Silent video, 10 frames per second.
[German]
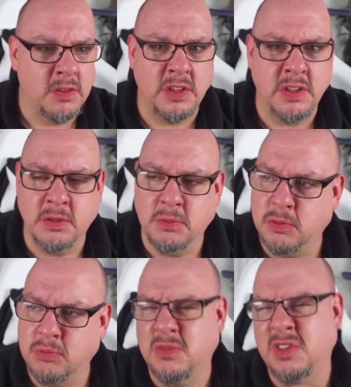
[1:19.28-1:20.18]
die
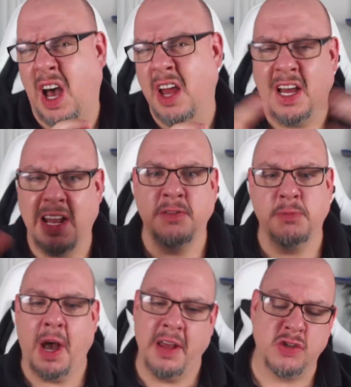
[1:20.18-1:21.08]
ja, ein relativ
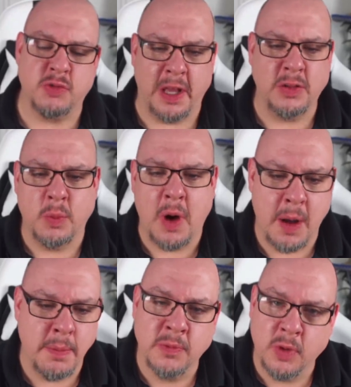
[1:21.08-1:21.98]
breites Spektrum
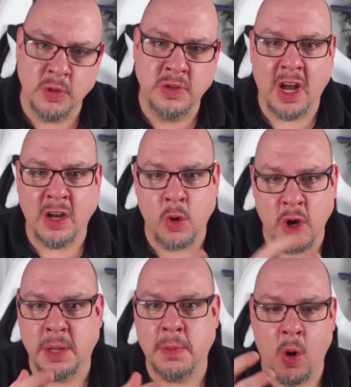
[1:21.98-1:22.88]
haben und da
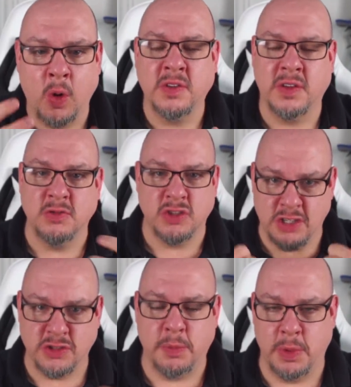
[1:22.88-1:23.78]
gehört aber auch
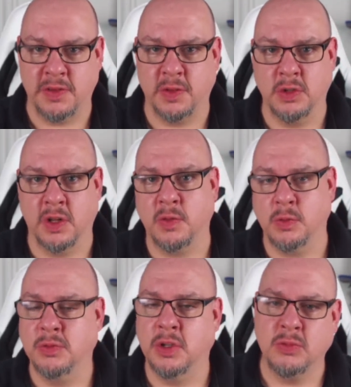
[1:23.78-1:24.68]
Schadstoffbelastung dazu.
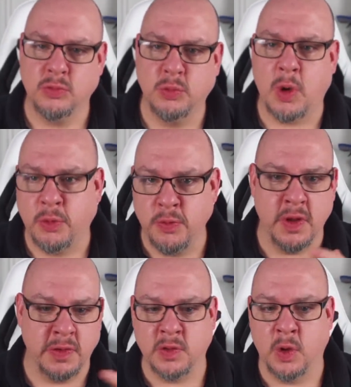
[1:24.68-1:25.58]
Ne? Wir überprüfen
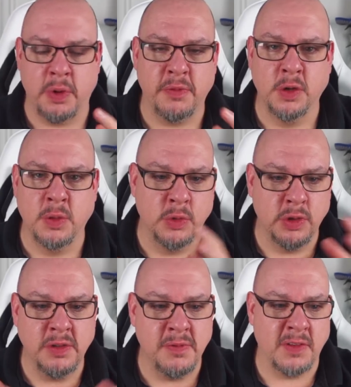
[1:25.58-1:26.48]
das also auch bei Firmen und
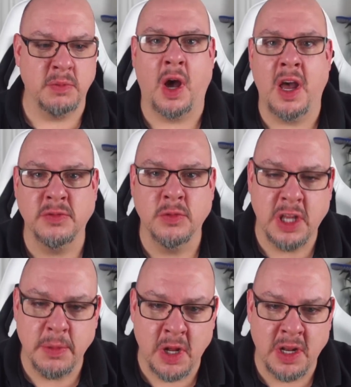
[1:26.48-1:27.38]
in diversen Bereichen und
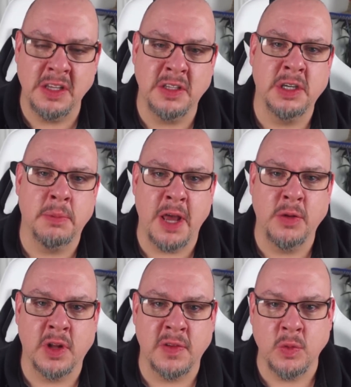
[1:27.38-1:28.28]
geben dann ihre
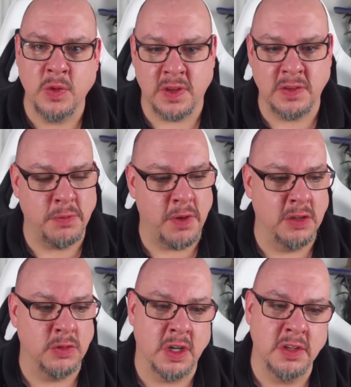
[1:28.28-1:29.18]
Meinung dazu, ist das
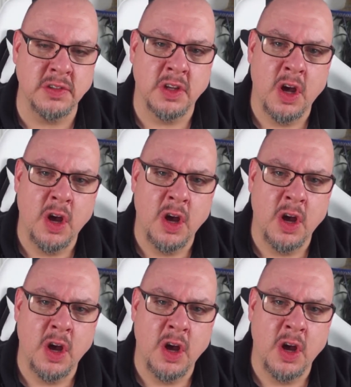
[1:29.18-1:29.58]
gefährlich oder nicht.